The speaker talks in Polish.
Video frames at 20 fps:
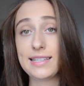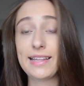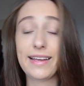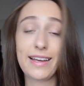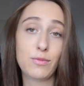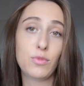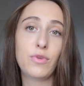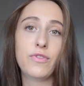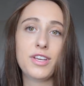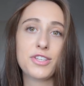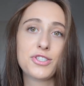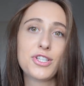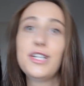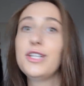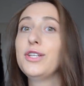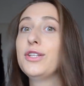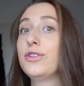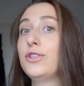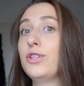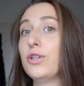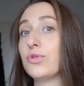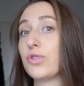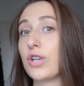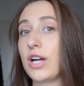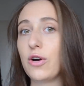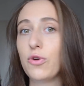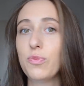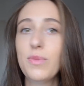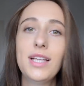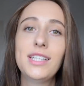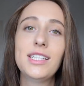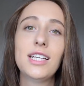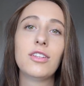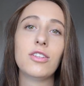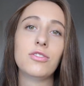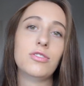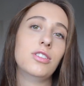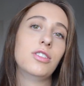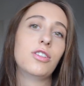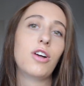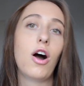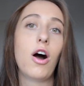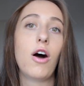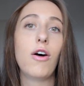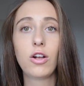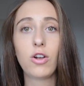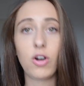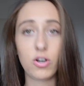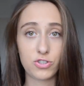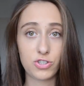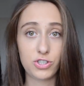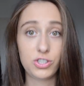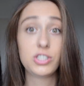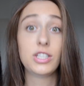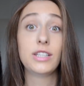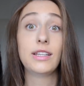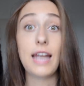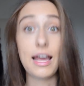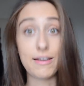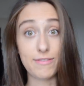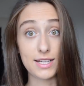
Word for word: Tak jak mówię, jeżeli już trochę umiecie, to tylko korzyść dla